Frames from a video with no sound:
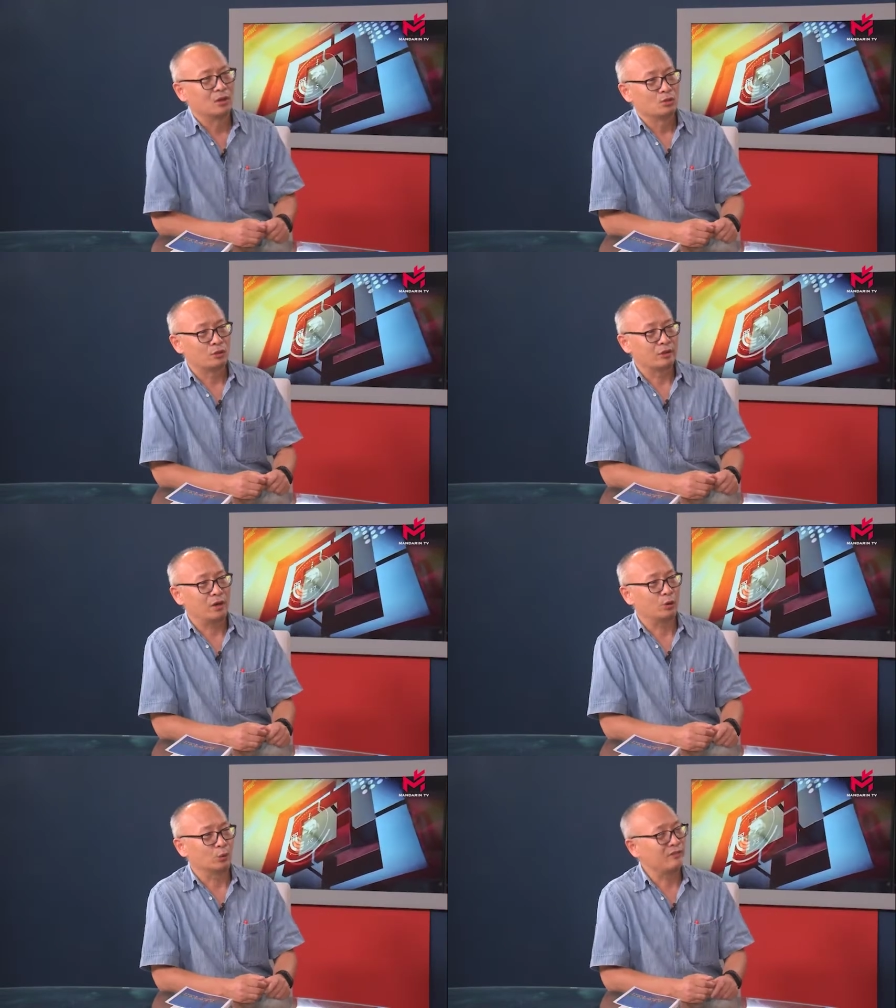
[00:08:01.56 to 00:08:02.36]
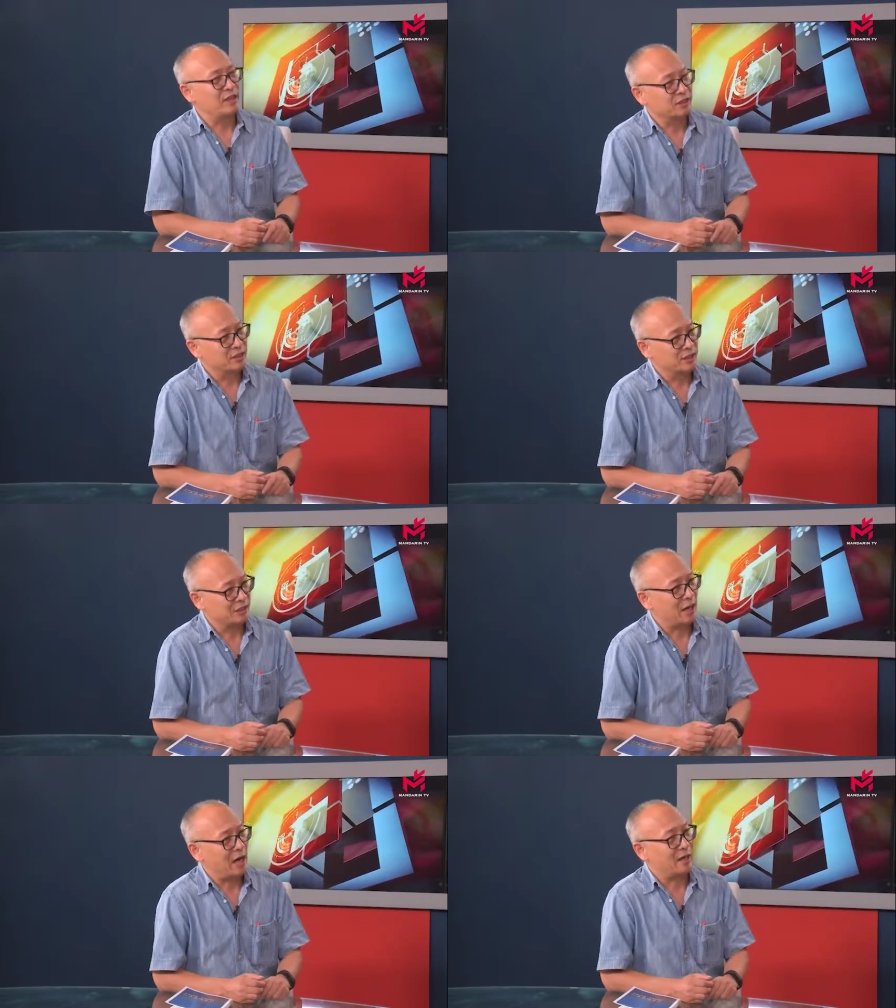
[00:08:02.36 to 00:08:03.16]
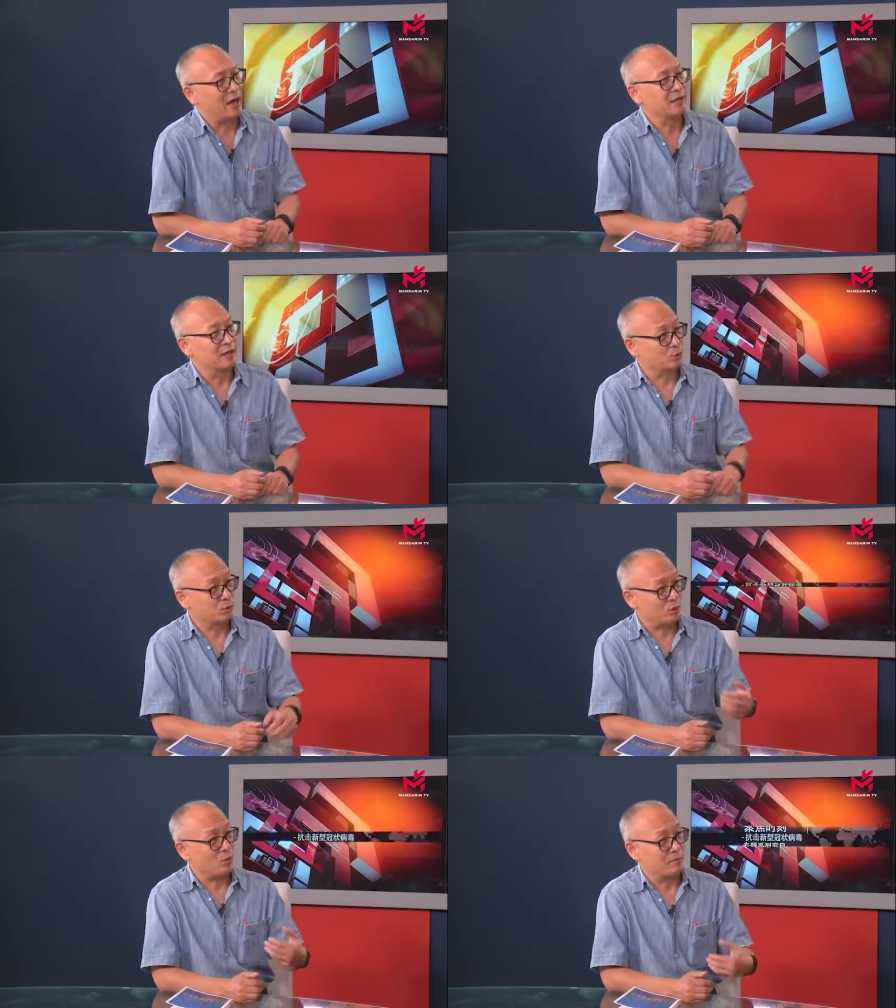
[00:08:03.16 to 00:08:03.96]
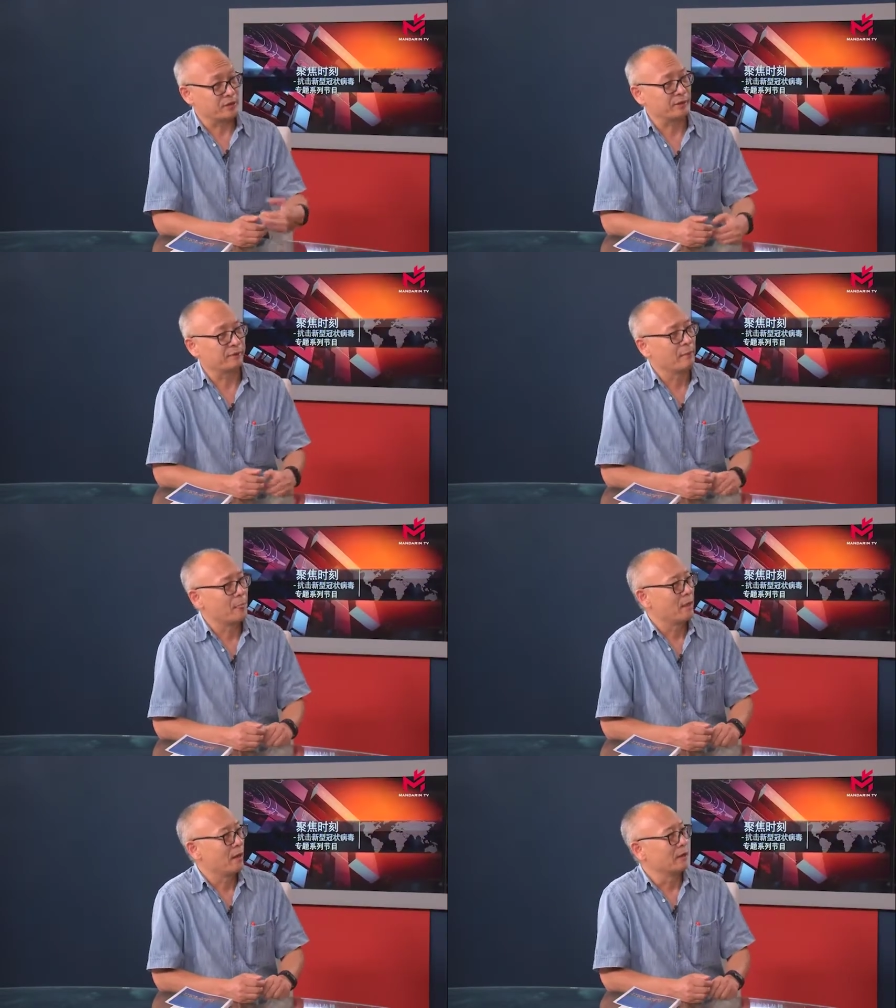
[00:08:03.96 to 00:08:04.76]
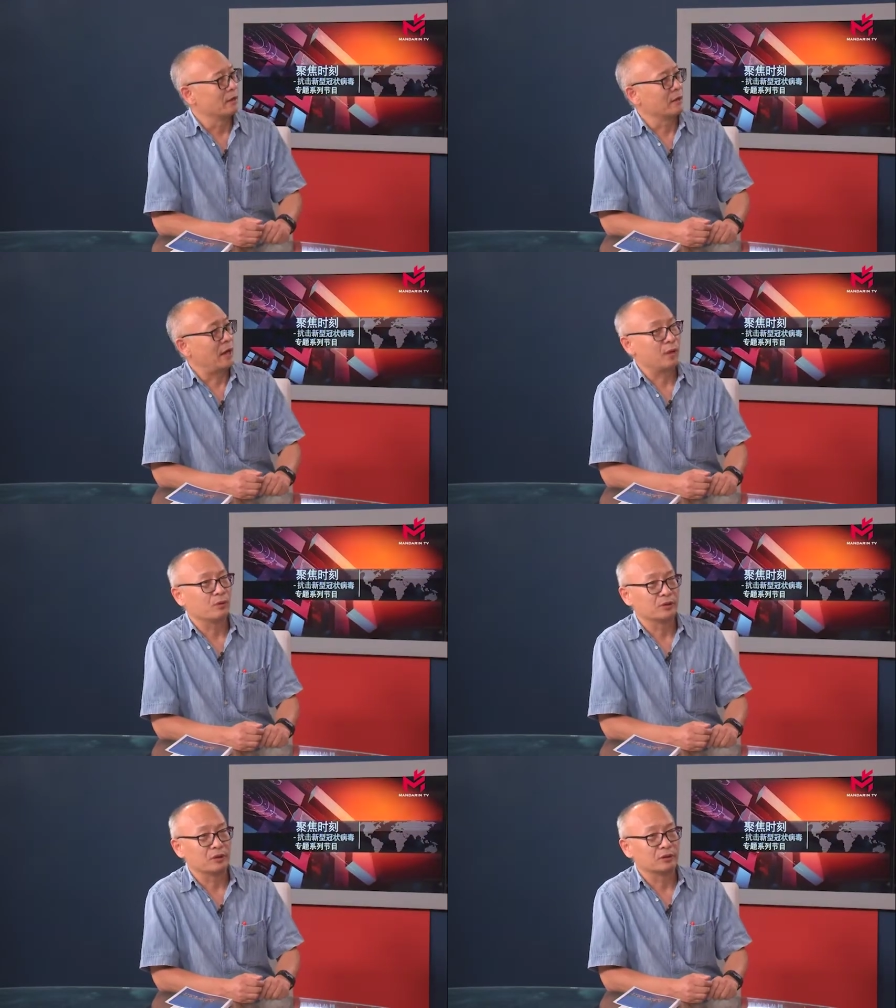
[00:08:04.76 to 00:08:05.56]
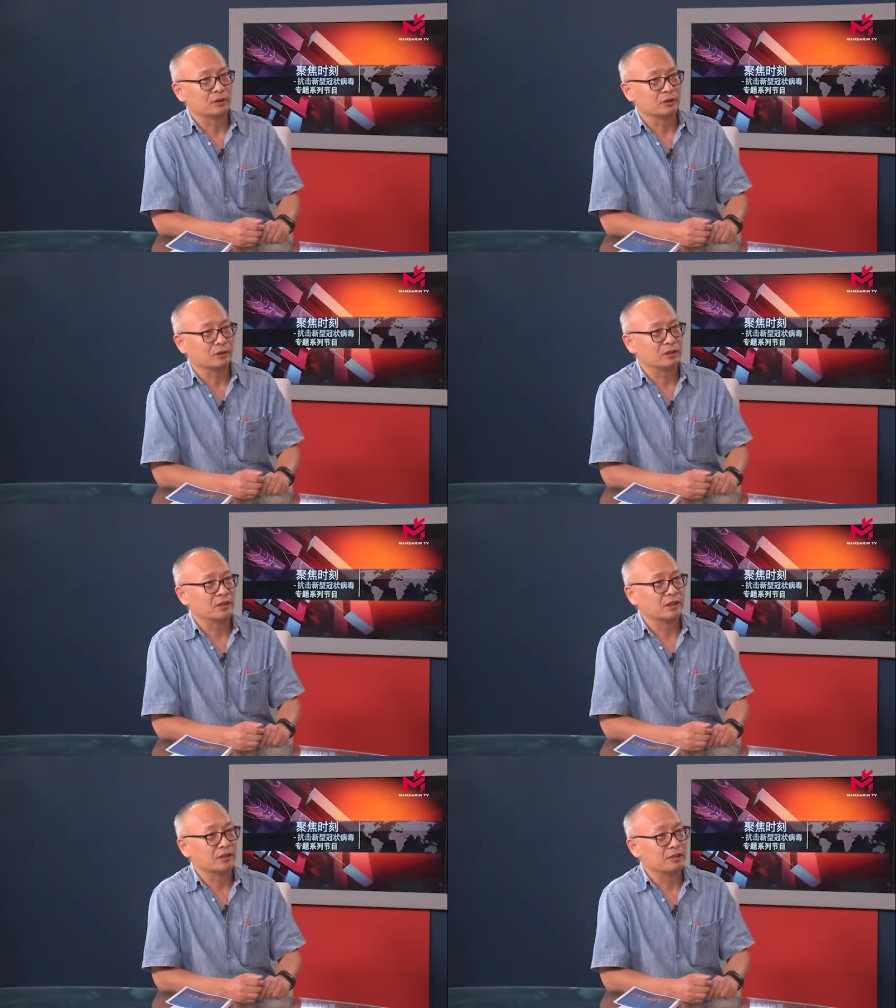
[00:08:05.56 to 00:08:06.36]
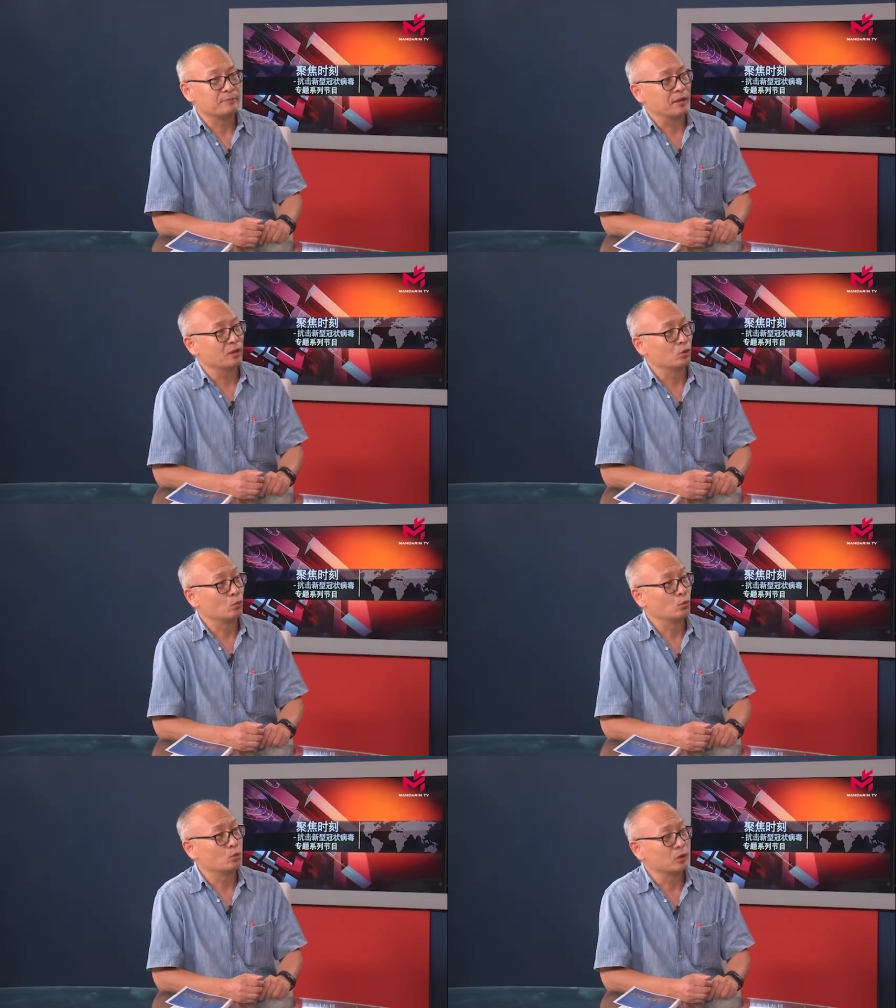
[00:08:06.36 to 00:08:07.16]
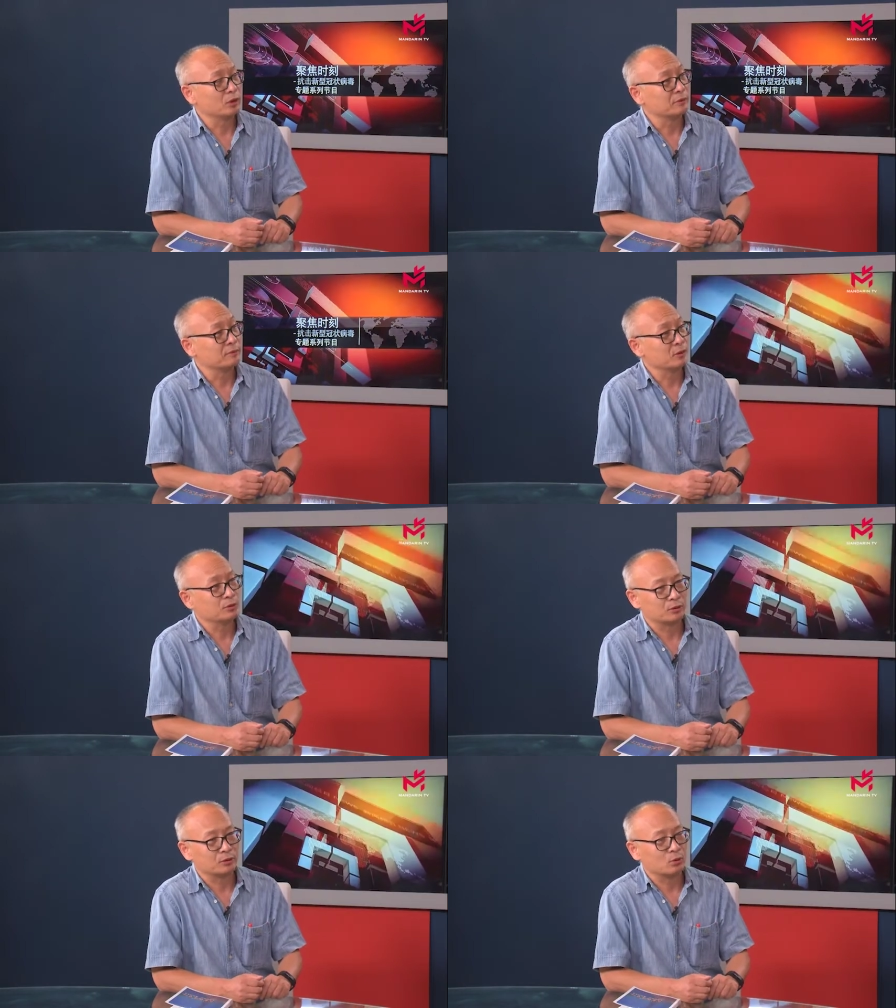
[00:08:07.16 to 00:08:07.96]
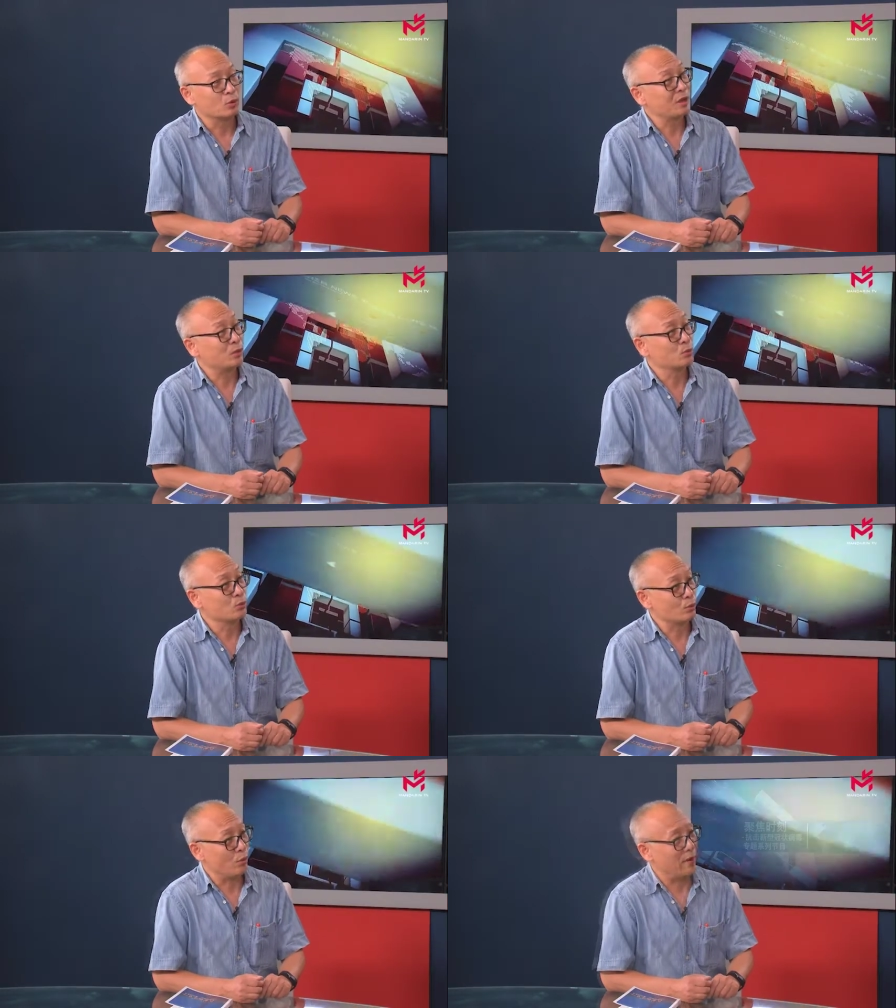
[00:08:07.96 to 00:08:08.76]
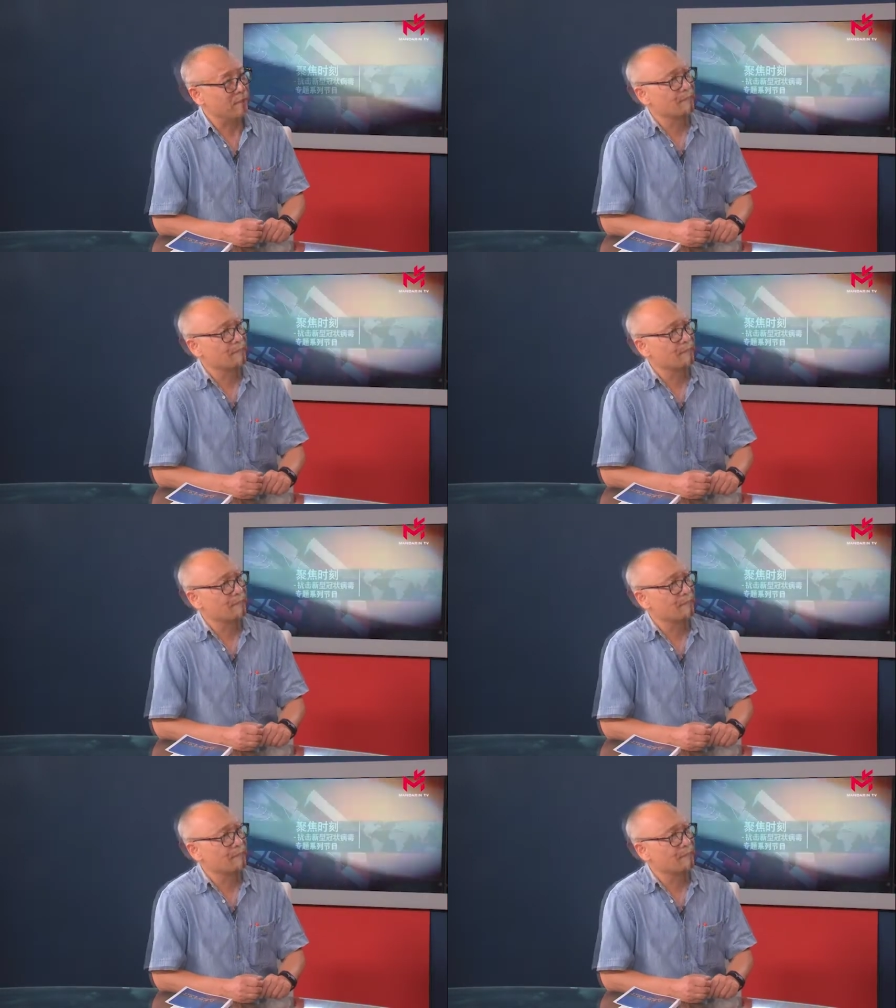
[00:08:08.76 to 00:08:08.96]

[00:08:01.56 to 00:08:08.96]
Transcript: 所以呢，好多外省的警察来也住在我们这儿。呃，还有呢，呃，各个级别的那个什么，就是国家公务员。